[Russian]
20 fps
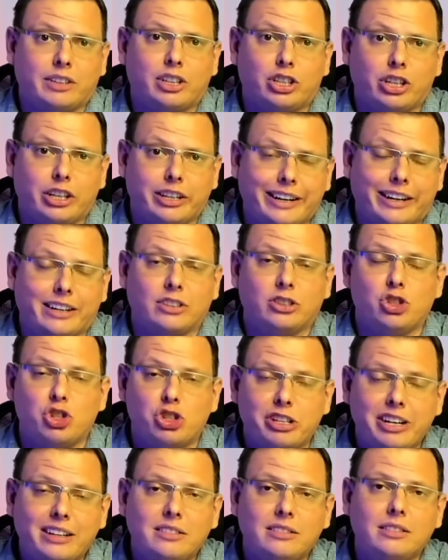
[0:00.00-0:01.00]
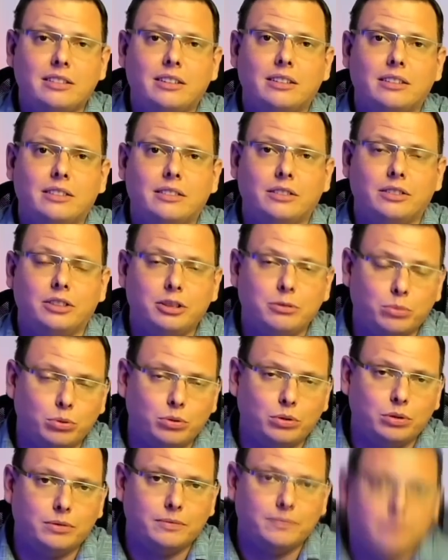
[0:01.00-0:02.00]
кошельках начисляться не
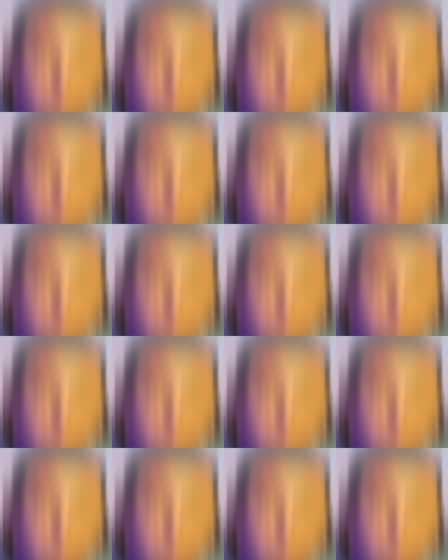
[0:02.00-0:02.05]
будет.